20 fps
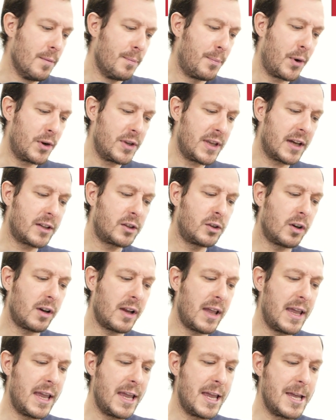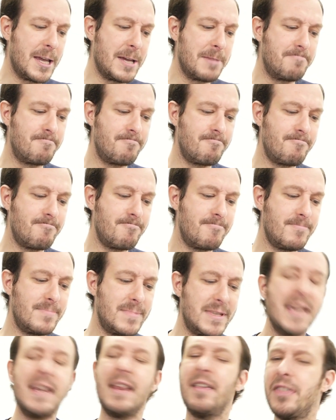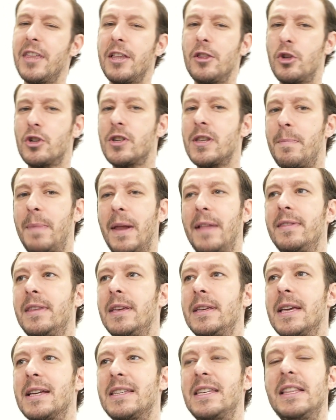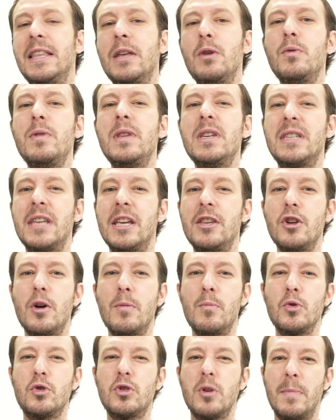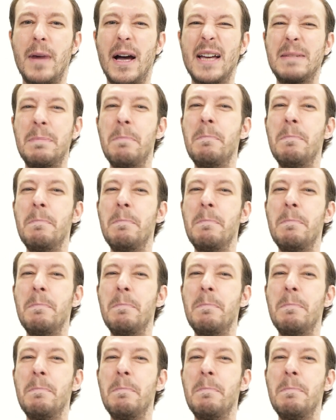Projector... Eh, tiene cientos de plantillas y tiene un diseño mucho más